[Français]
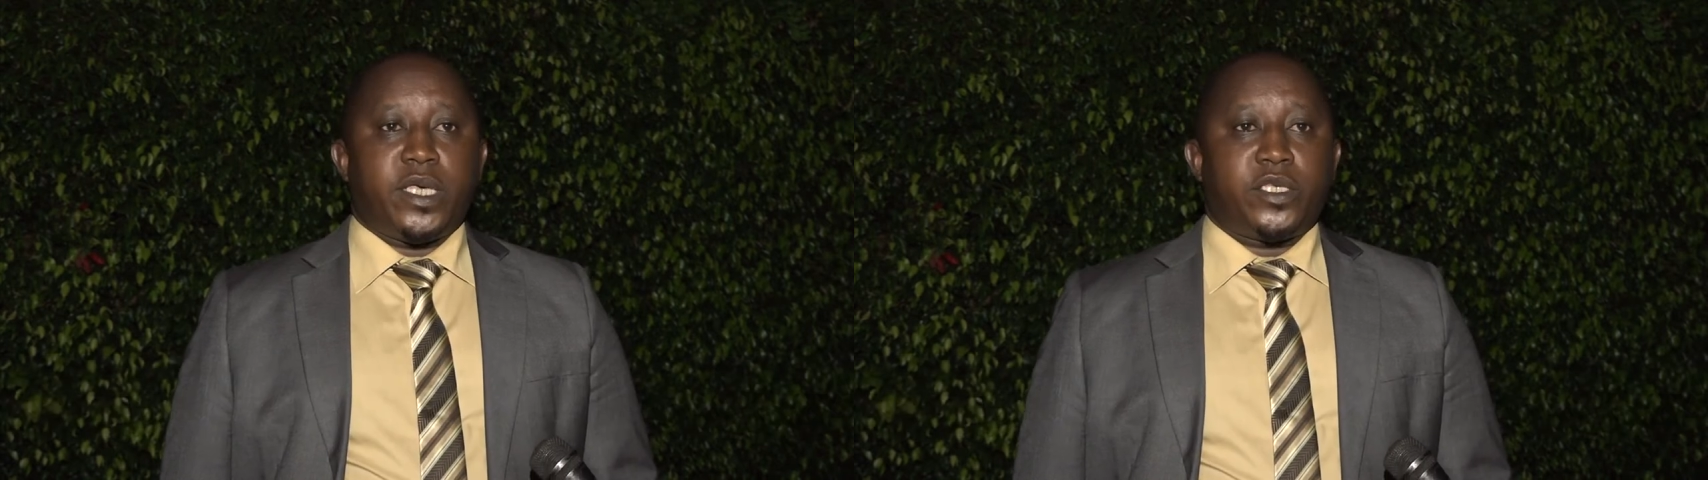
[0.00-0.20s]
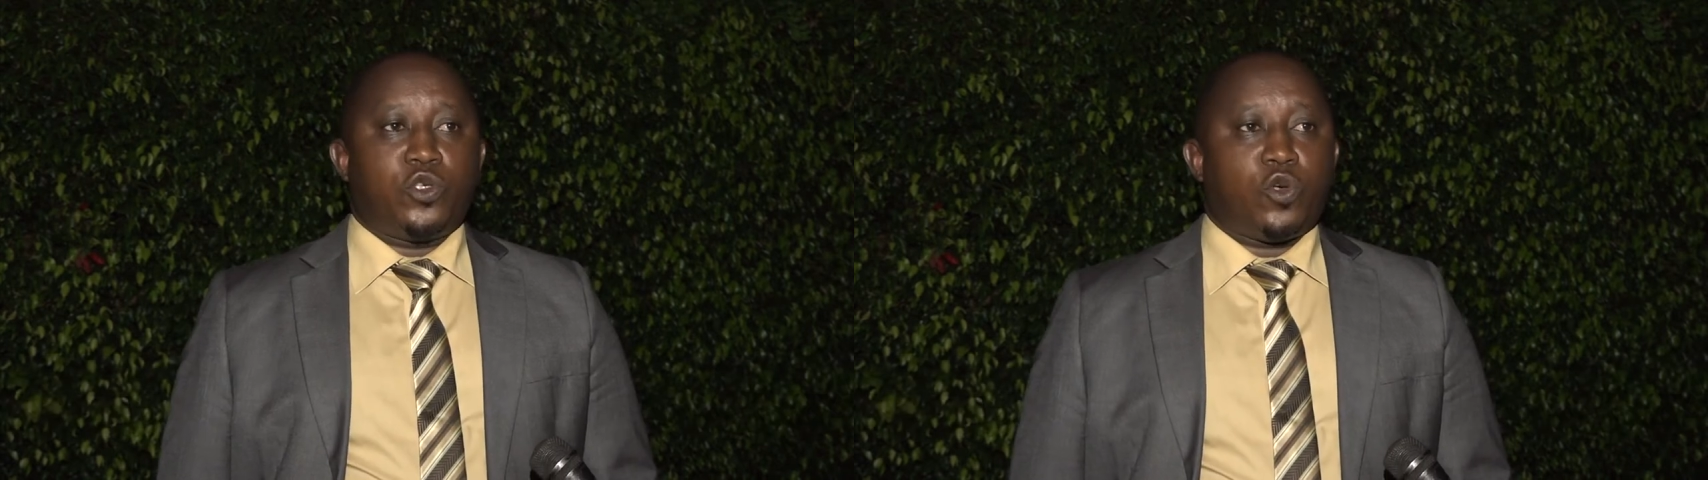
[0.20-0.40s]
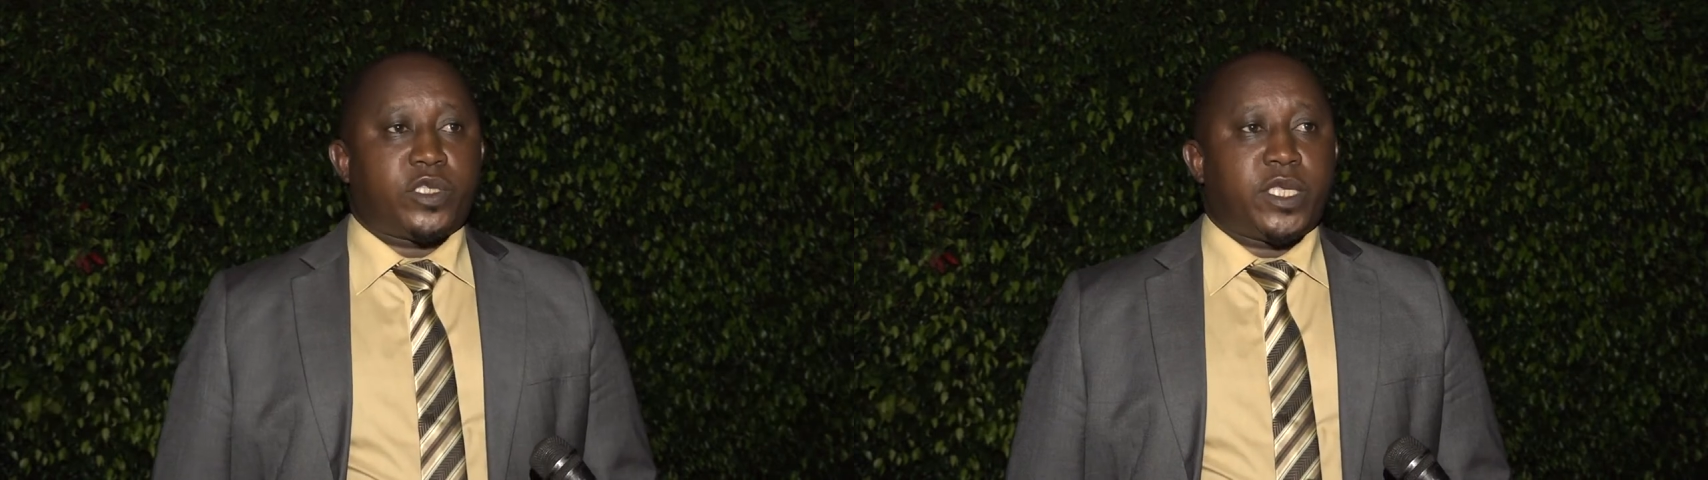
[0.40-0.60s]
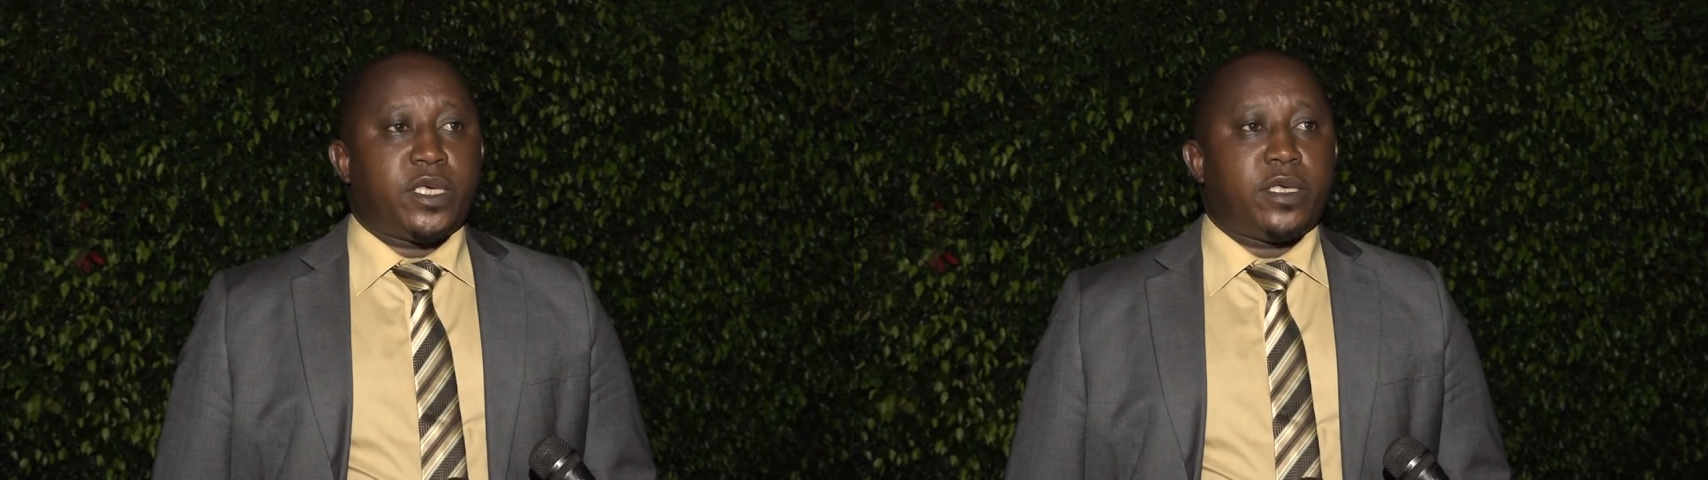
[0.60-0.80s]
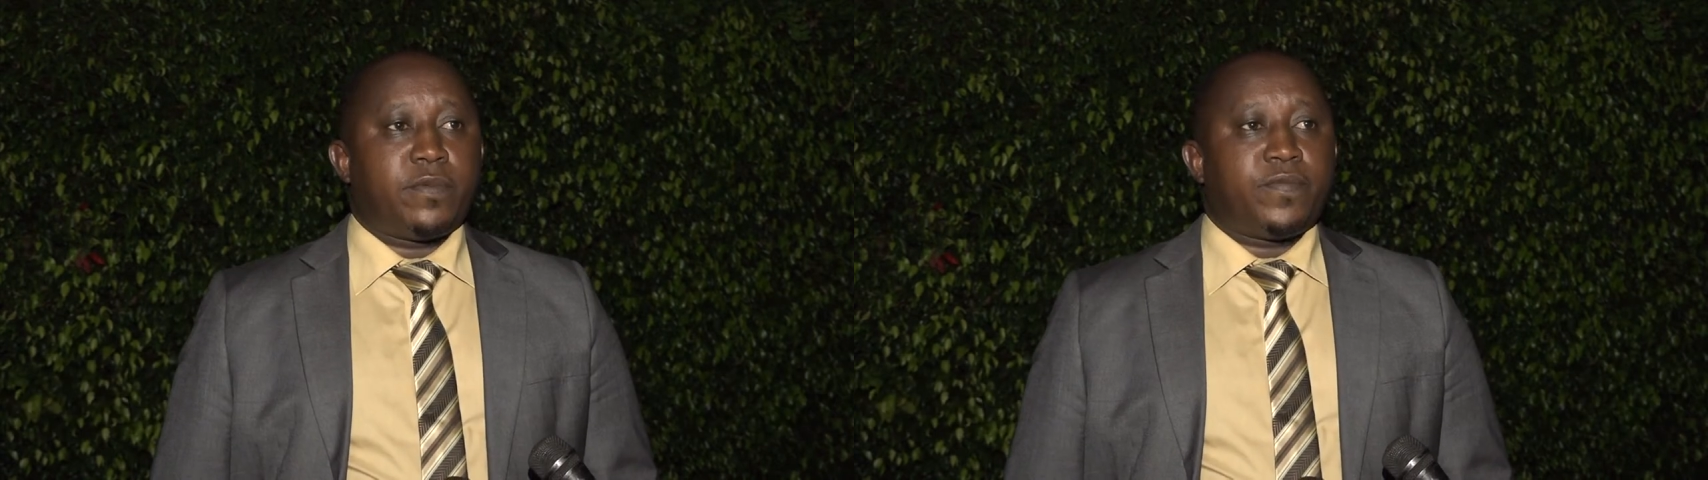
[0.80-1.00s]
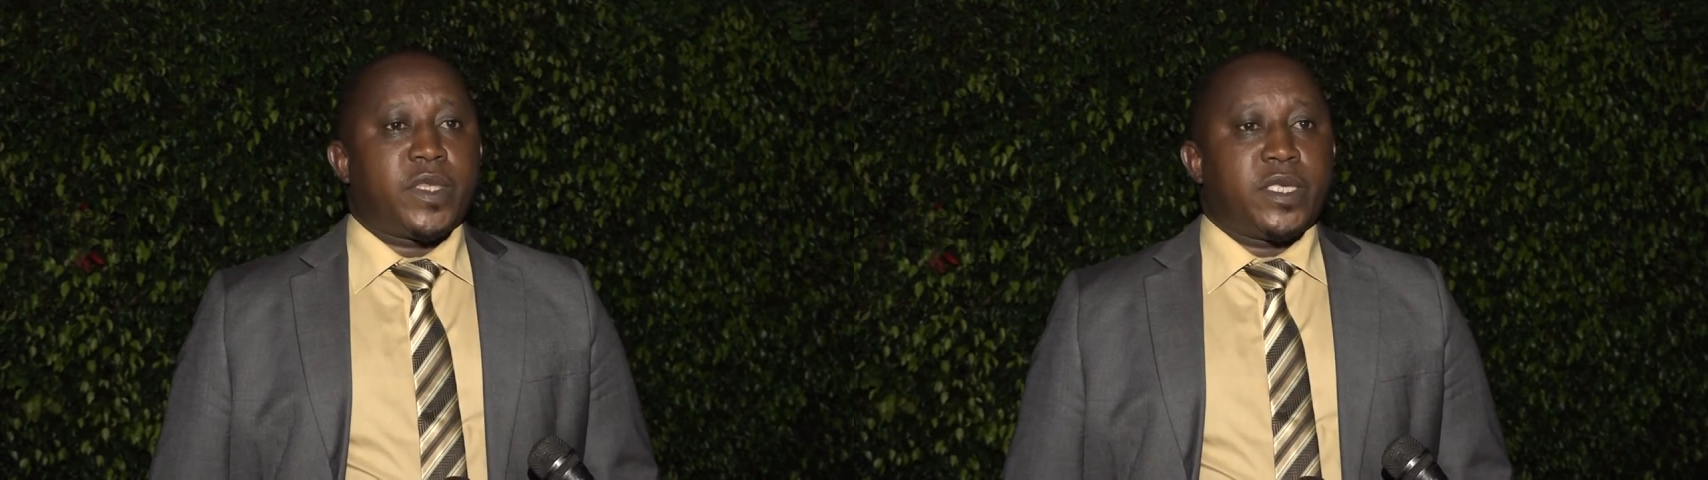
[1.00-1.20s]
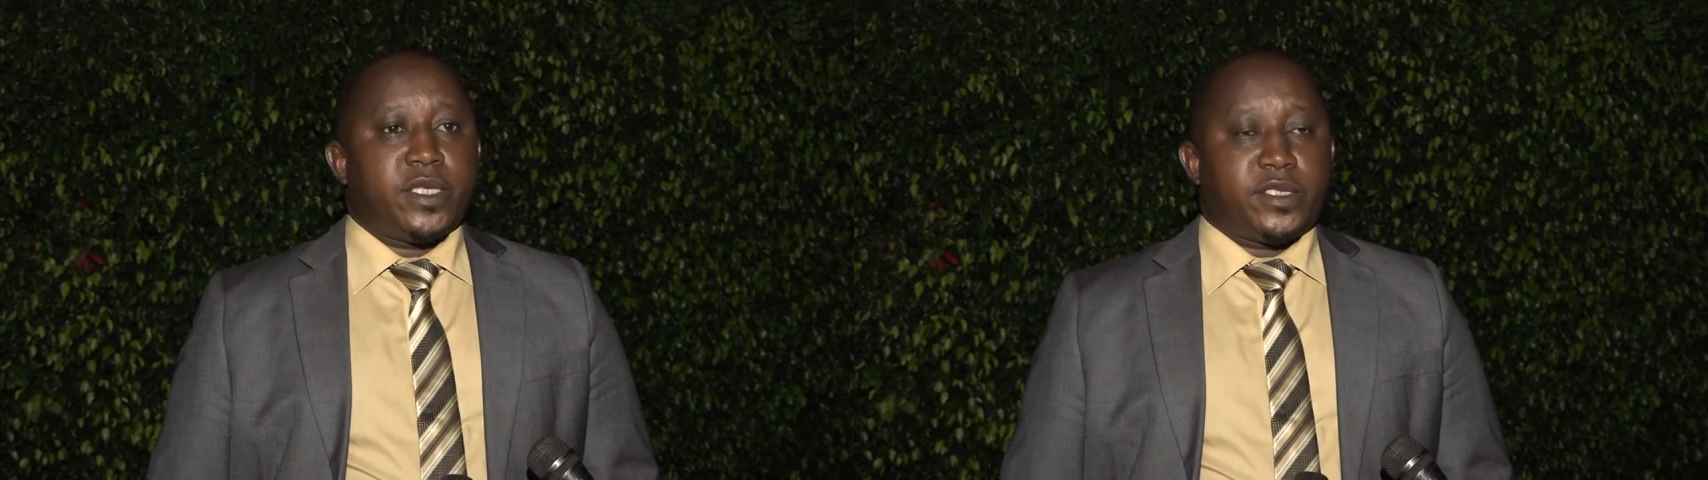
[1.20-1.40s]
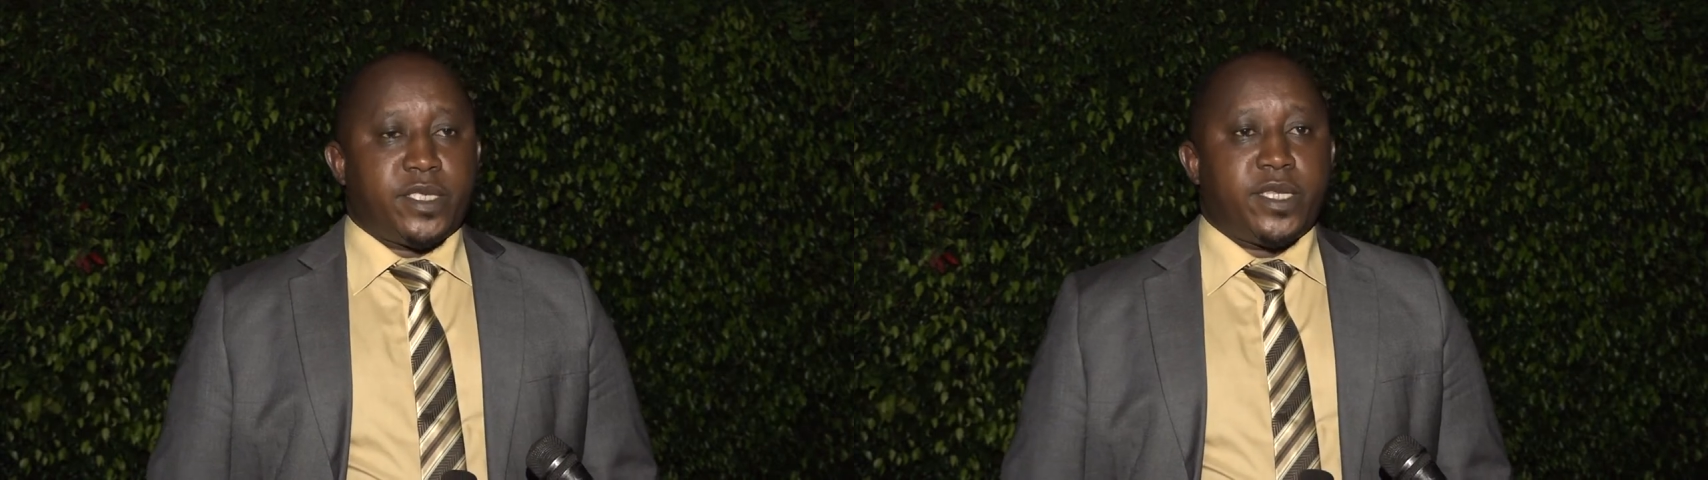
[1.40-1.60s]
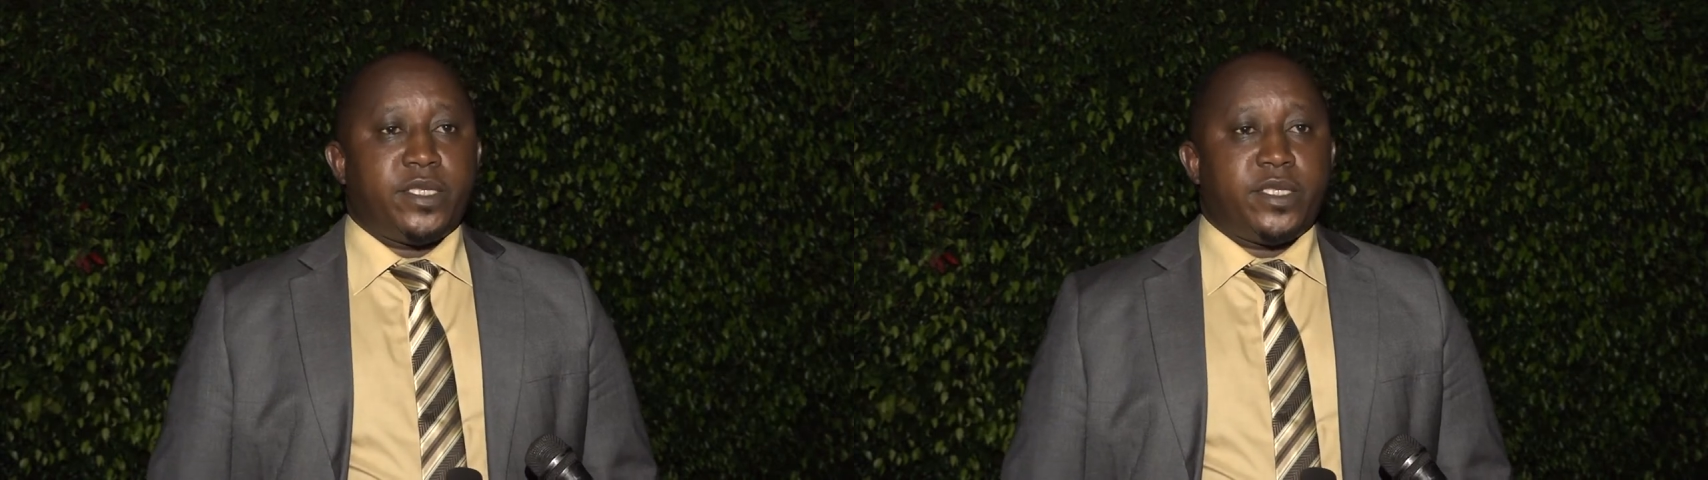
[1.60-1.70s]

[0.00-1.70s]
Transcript: exhorté ses